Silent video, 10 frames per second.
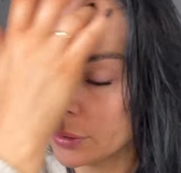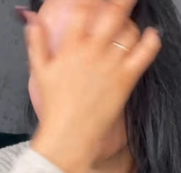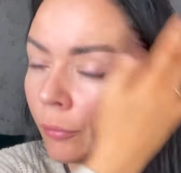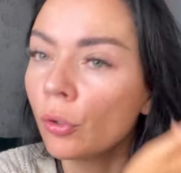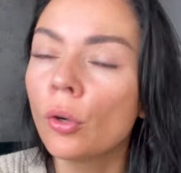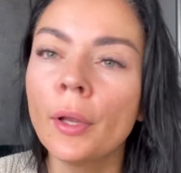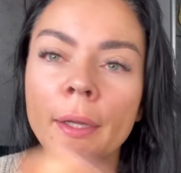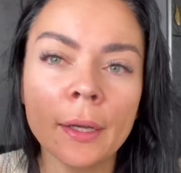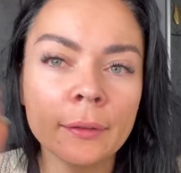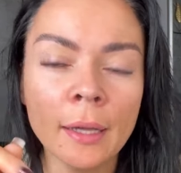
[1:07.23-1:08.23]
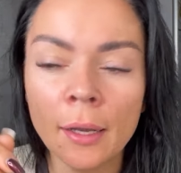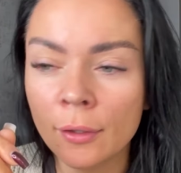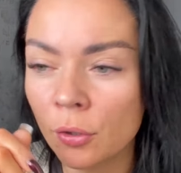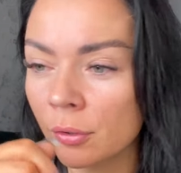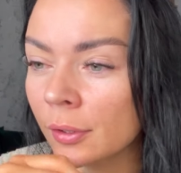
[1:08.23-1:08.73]
tam w cholerę
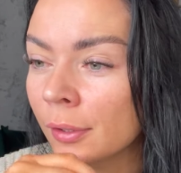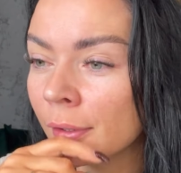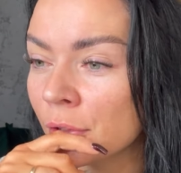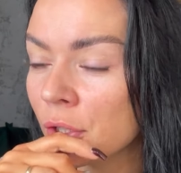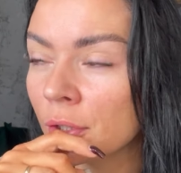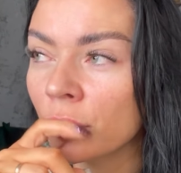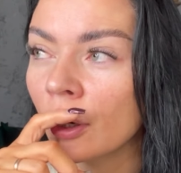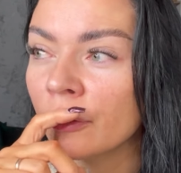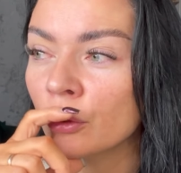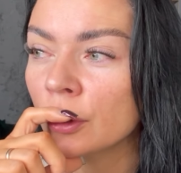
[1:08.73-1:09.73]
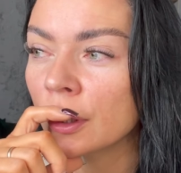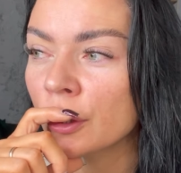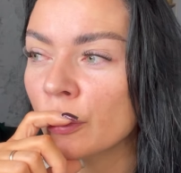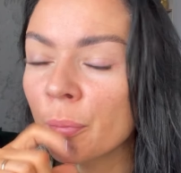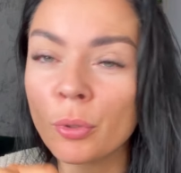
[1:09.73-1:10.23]
daleko i jeszcze trochę
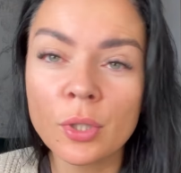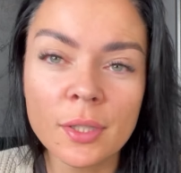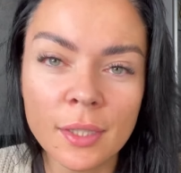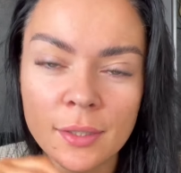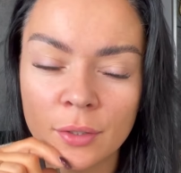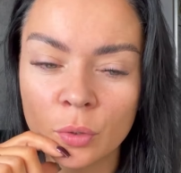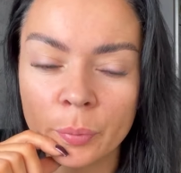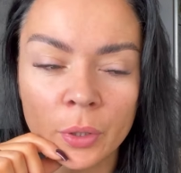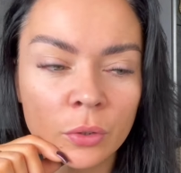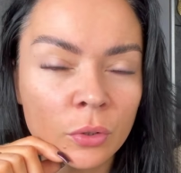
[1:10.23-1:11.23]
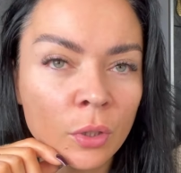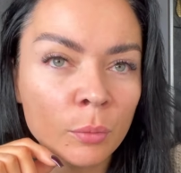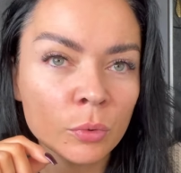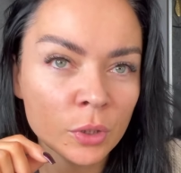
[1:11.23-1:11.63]
wróciliśmy po 16 dopiero do domu